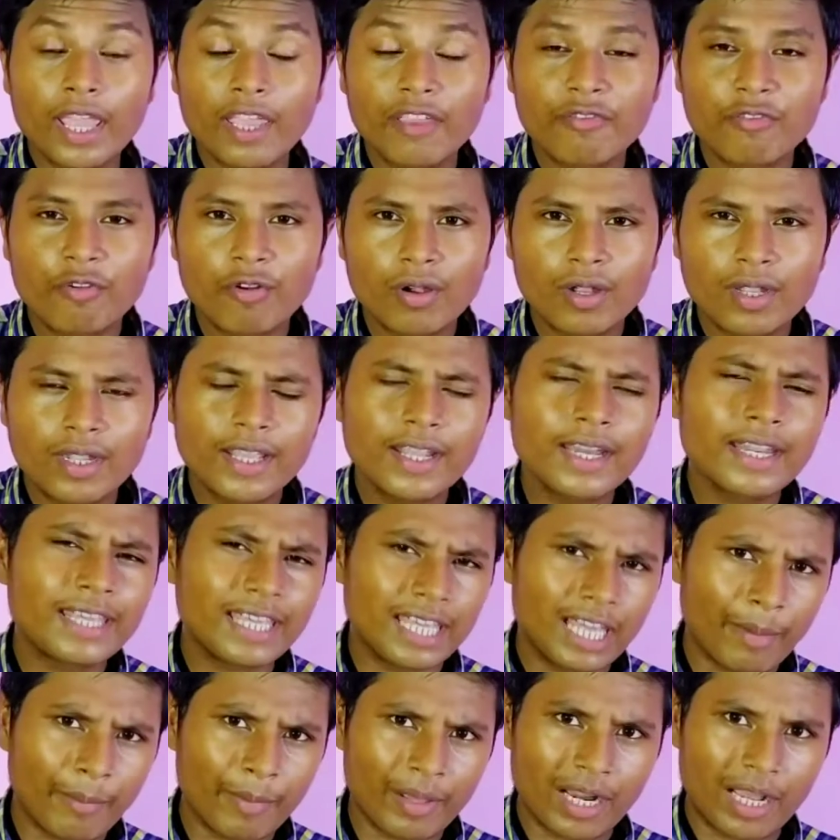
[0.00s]
এই ফোনটির
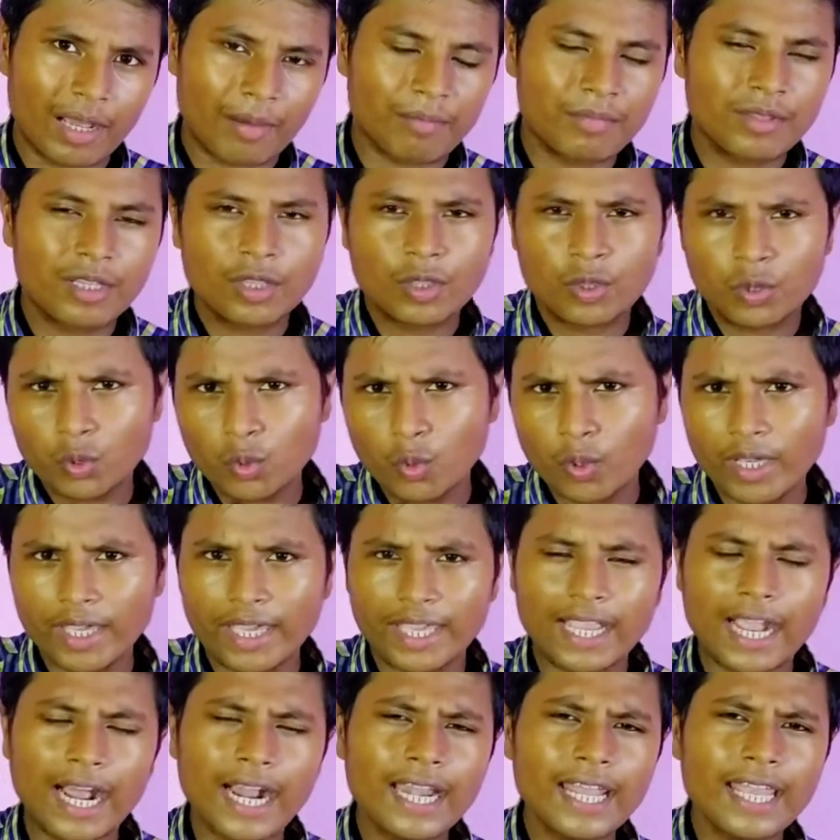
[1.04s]
ক্যামেরা তো
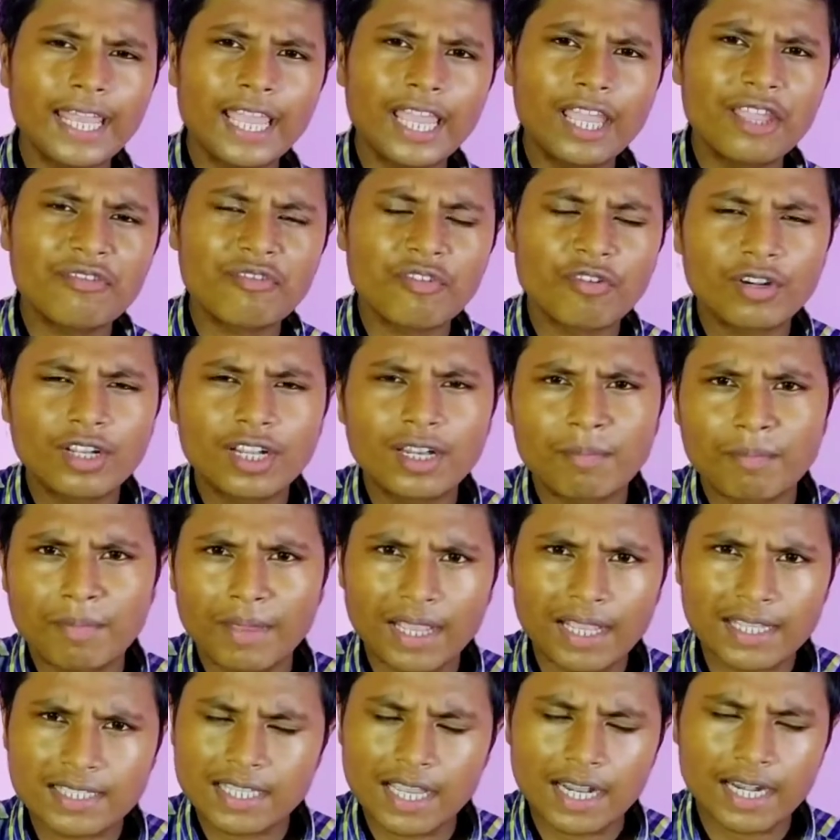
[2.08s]
এখানে এই ফোনটির
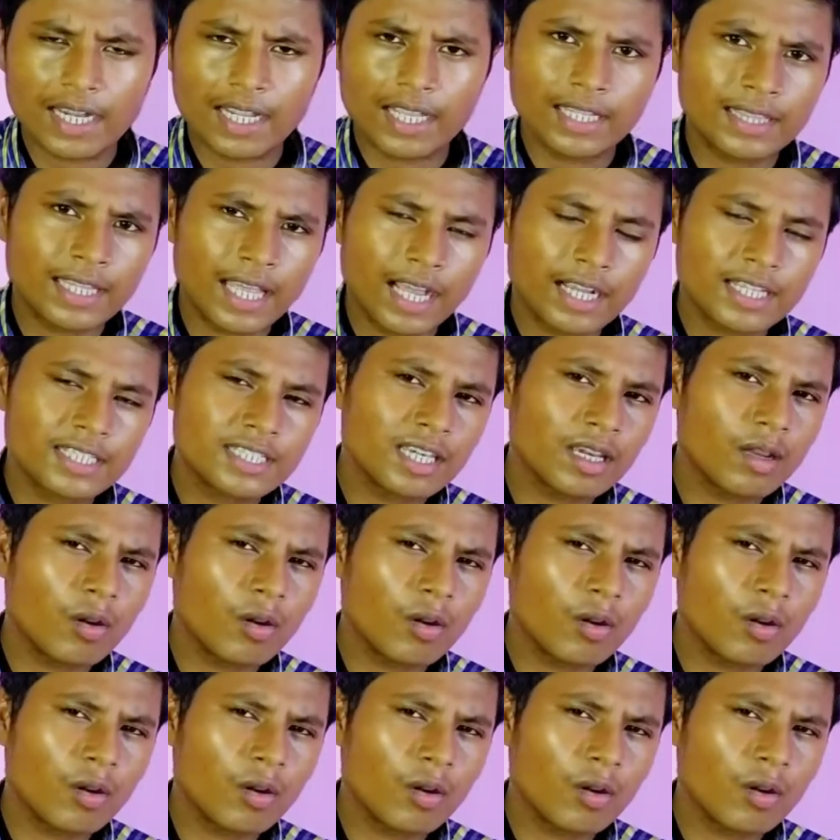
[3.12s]
ব্যাক সাইডে থাকছে